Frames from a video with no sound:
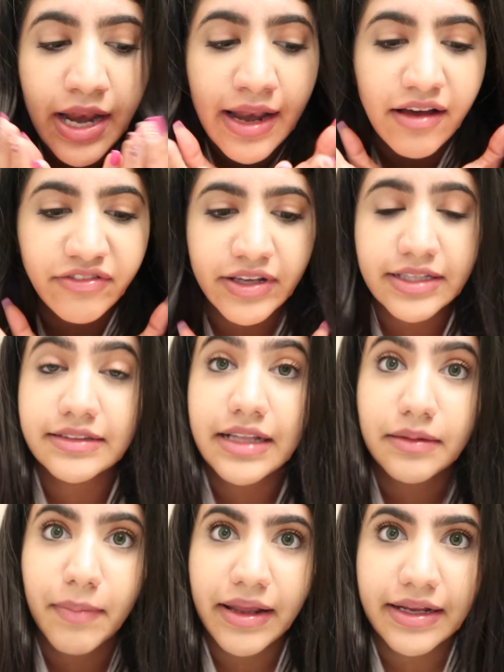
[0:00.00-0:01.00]
وهلا
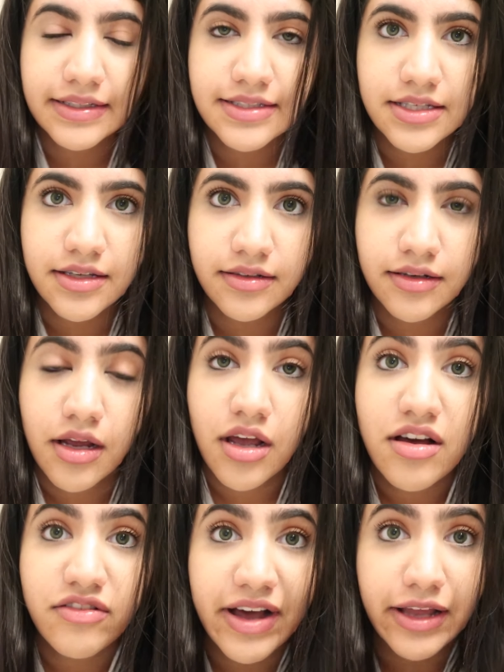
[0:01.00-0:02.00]
فقتنا دمانة كثير
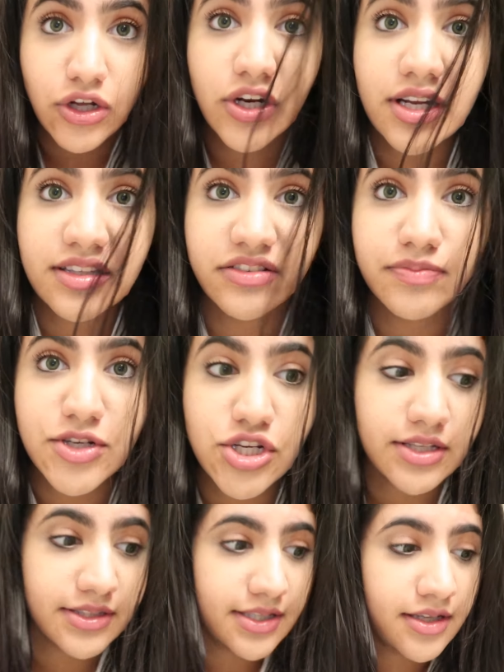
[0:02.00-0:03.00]
فخلونا ننظف
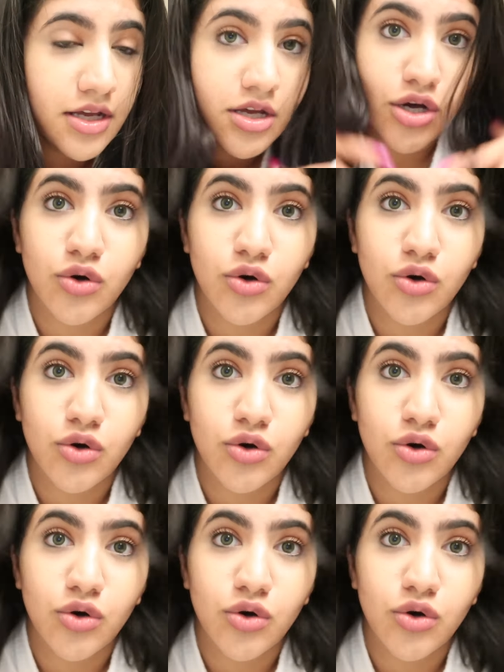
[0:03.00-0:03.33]
بشرتي